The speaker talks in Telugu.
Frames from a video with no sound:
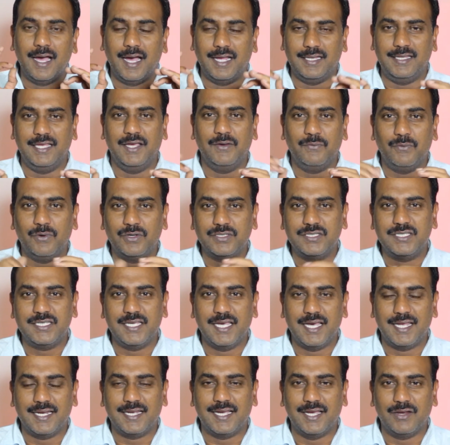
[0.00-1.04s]
అదే
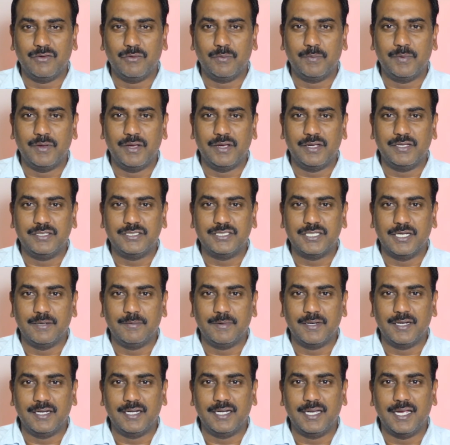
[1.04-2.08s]
ఓసీఆర్ కానీ
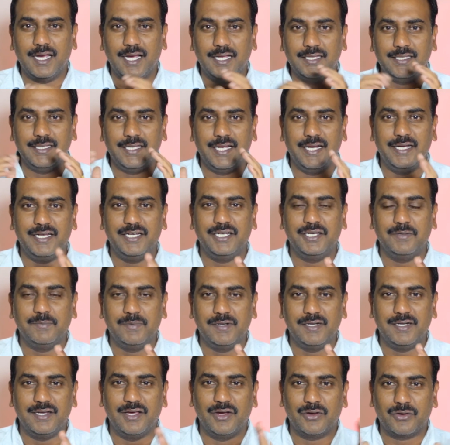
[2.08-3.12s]
ఉపయోగించామనంటే అది
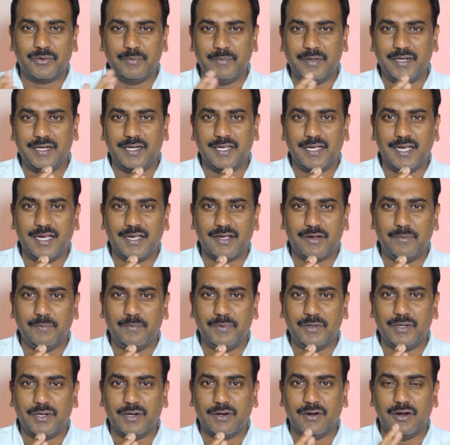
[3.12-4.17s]
ఎడిటబుల్ డాక్యుమెంట్గా
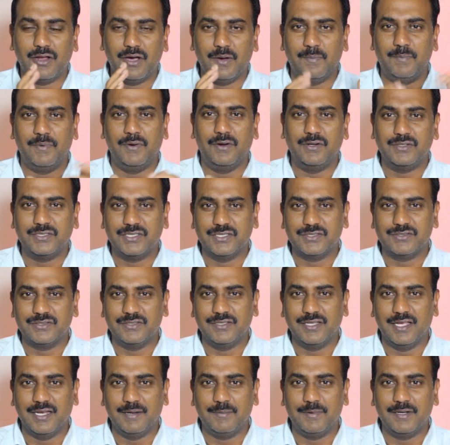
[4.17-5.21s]
కంప్యూటర్లో అప్లోడ్
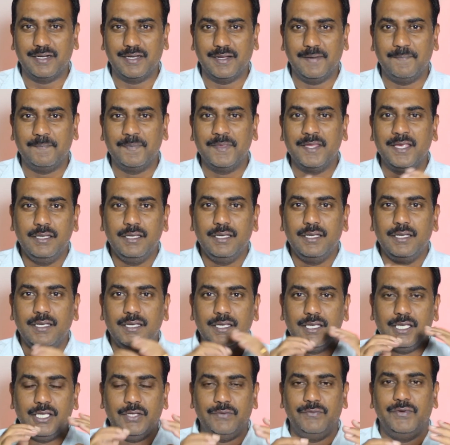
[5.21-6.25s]
చేస్తుంది అనమాట
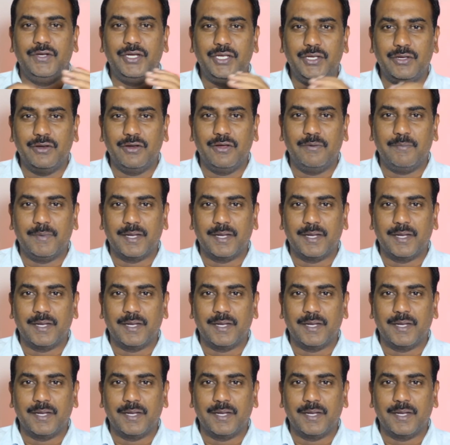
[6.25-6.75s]
ఈ వీడియోలో